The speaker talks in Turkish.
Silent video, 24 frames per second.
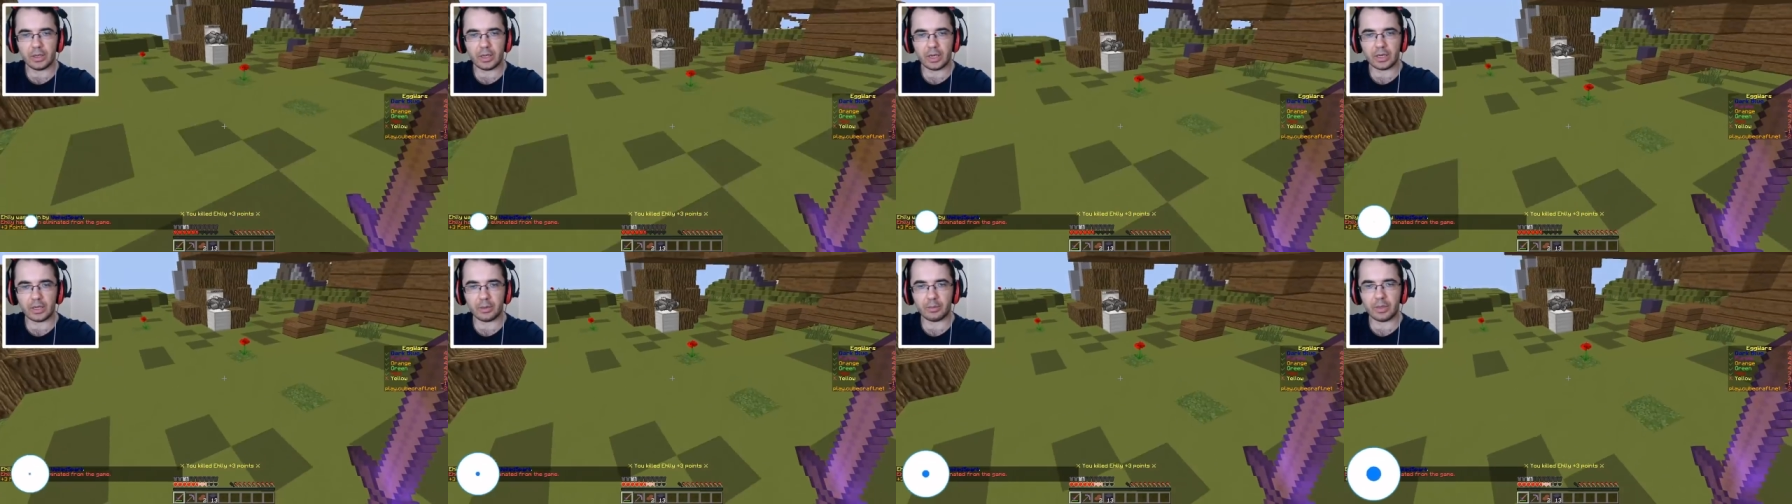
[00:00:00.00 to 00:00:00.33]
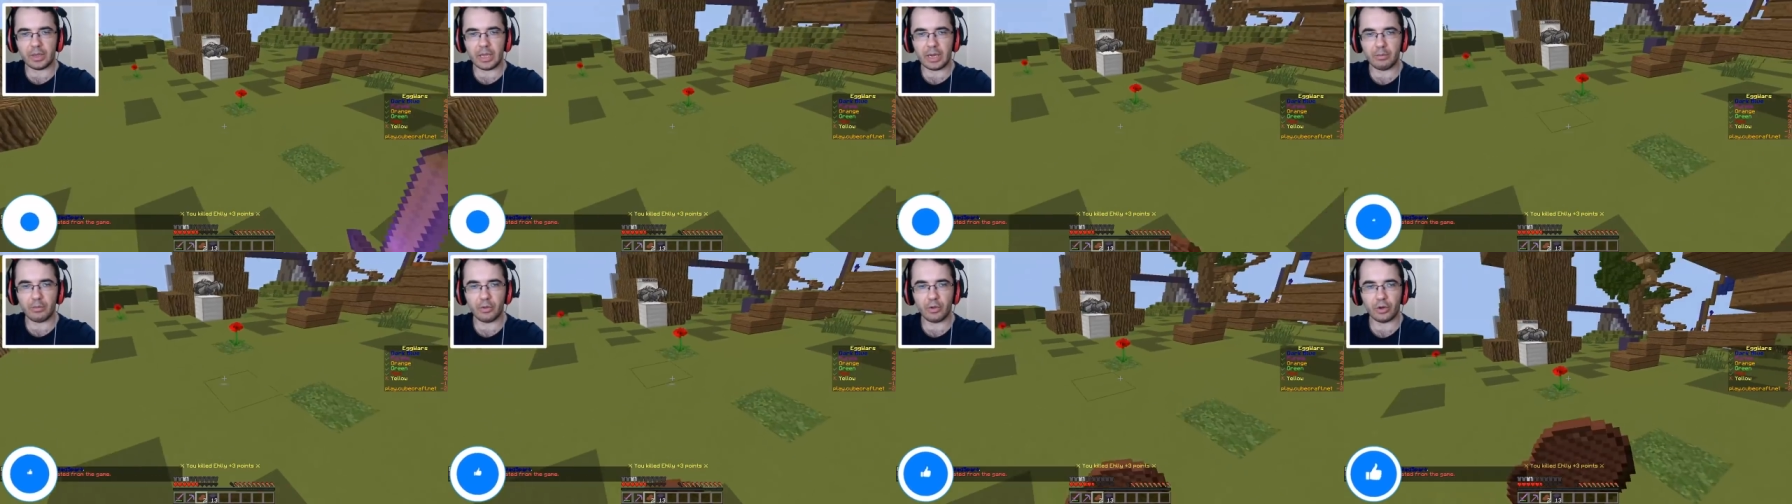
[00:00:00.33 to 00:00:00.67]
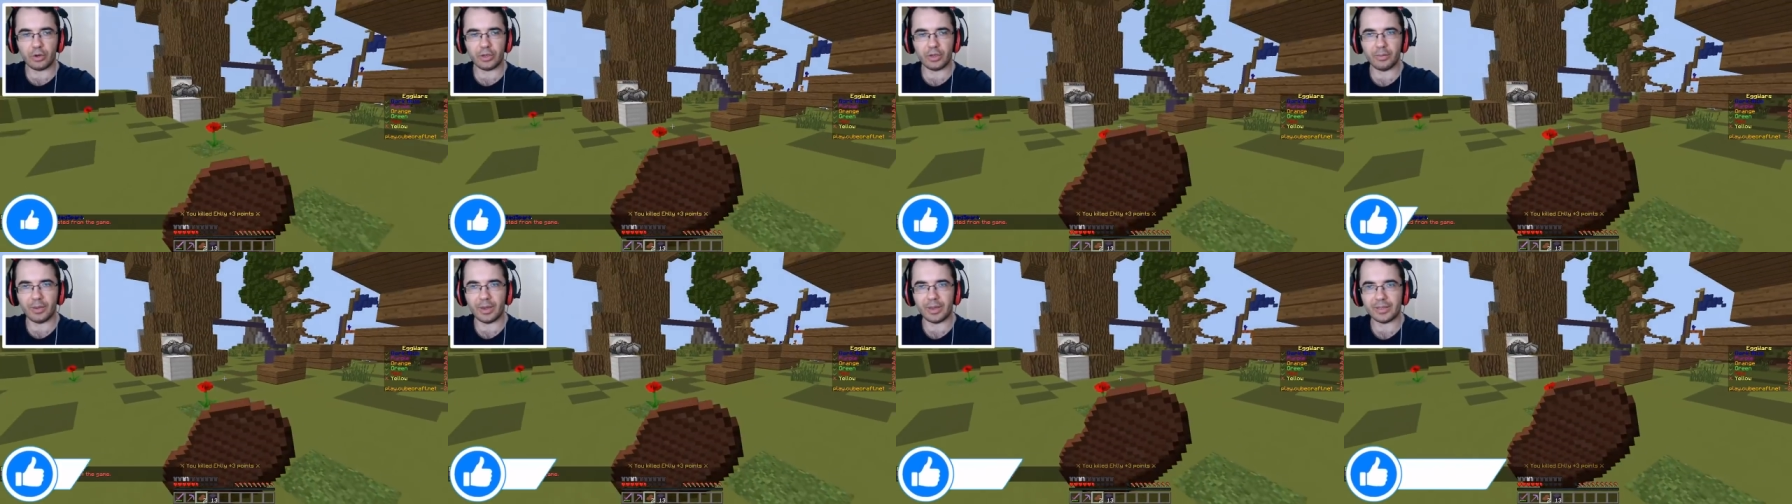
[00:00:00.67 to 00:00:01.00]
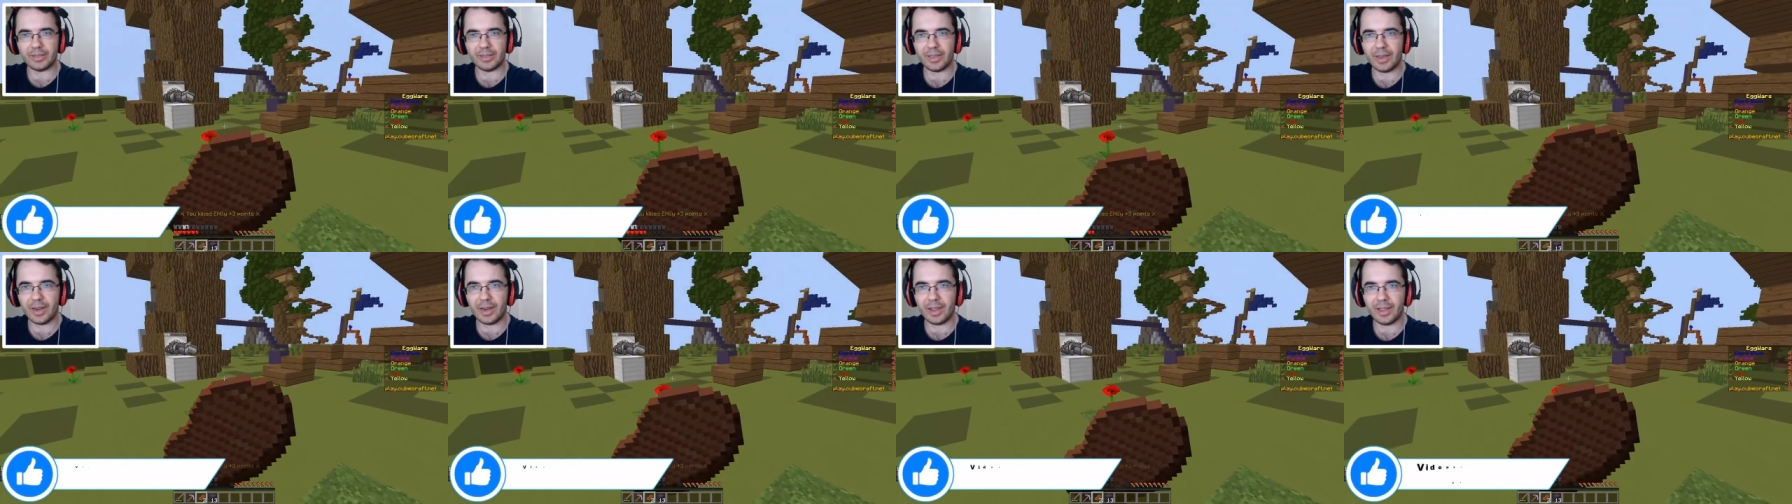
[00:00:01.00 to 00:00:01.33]
Yardım gelmiyor ki
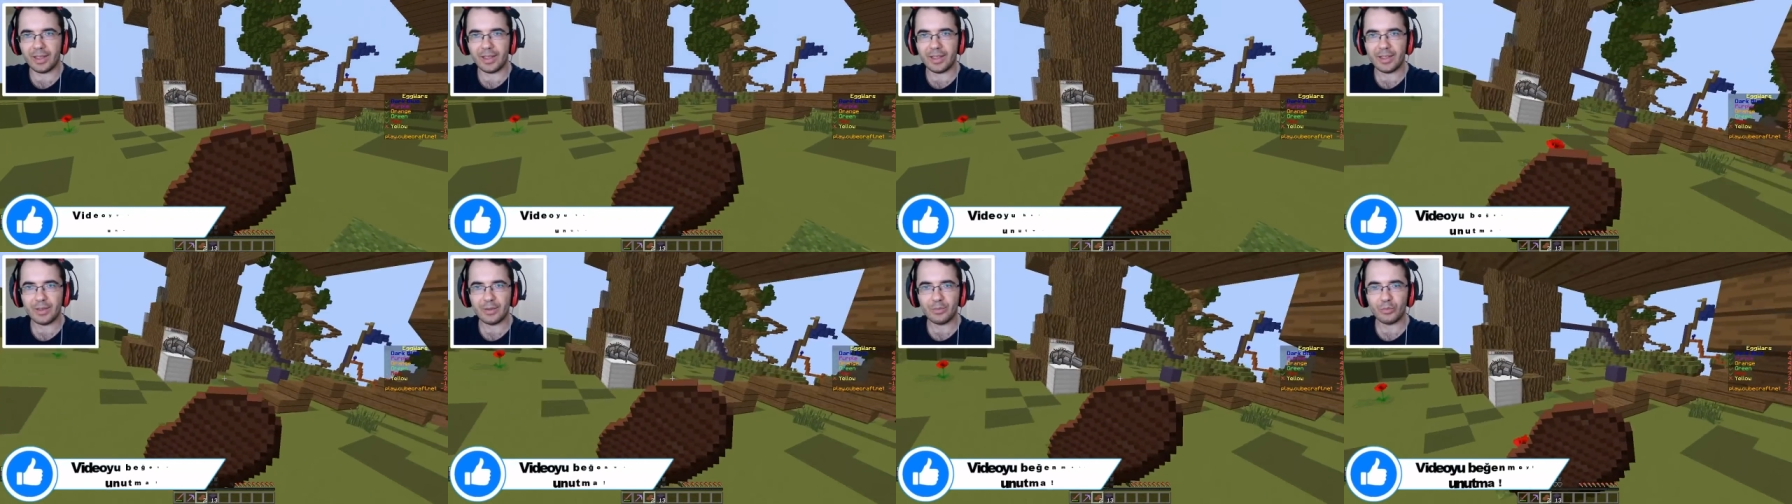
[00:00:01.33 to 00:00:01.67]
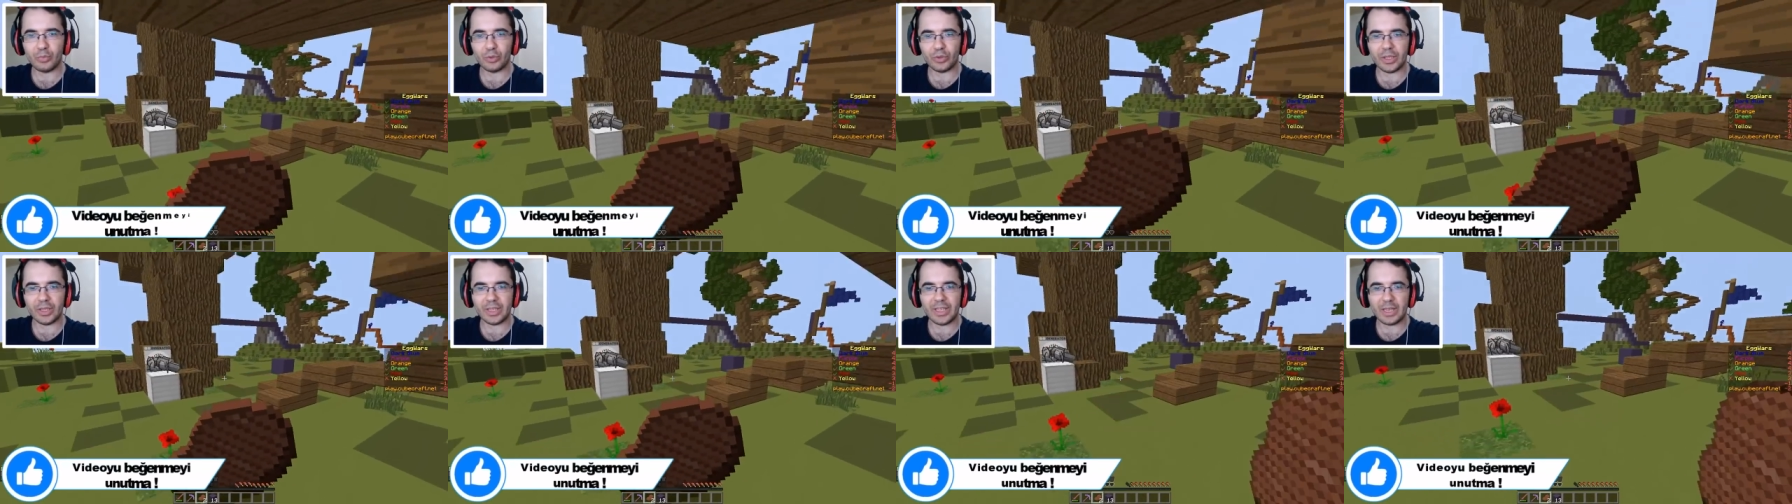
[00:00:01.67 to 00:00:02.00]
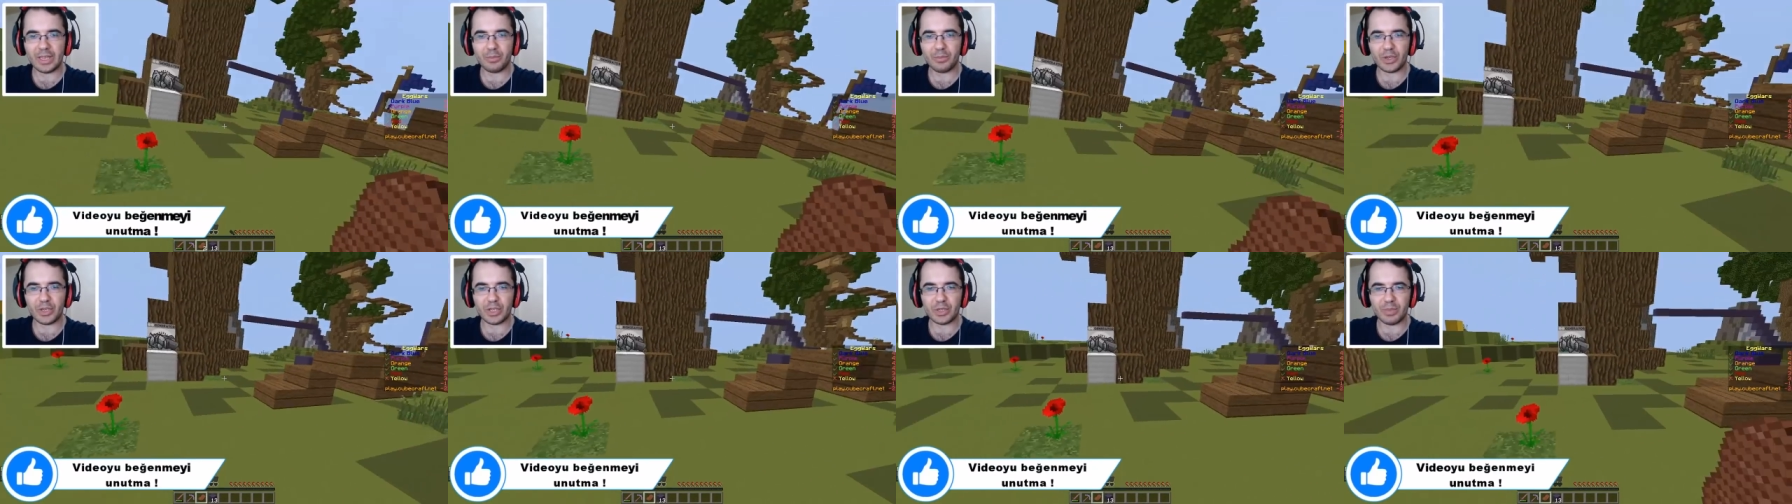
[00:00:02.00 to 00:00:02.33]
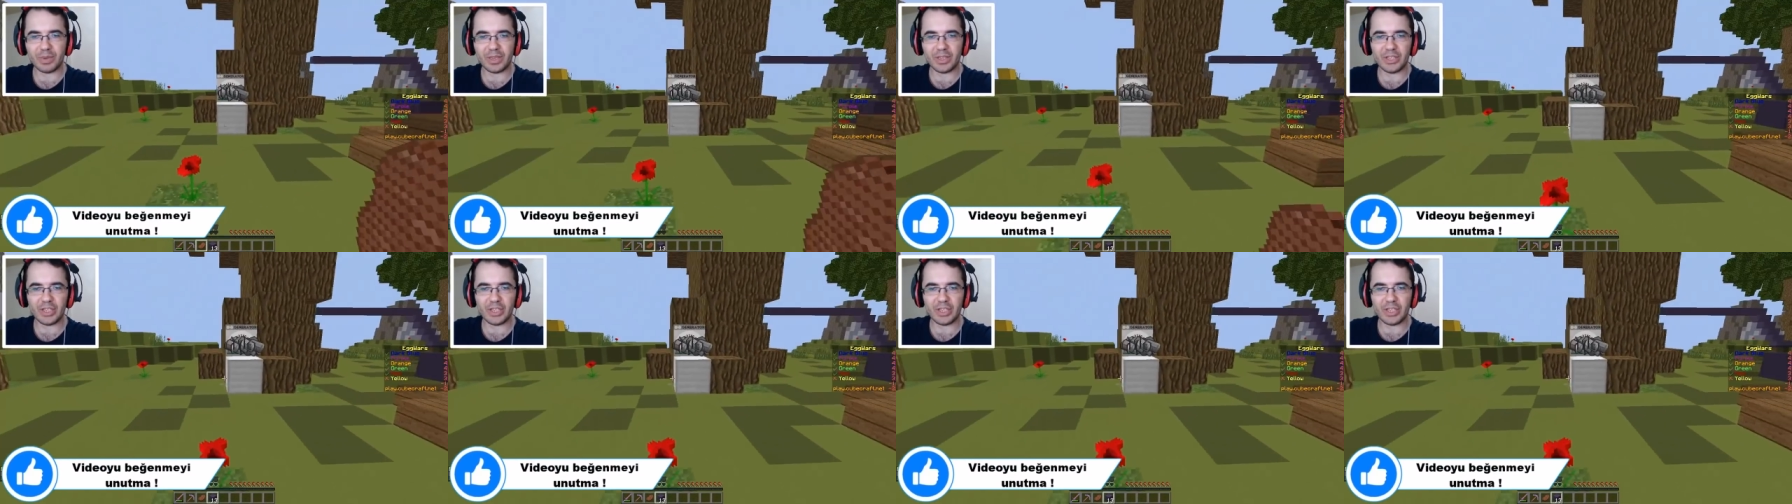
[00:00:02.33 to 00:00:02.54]
baksana. Burada tek başıma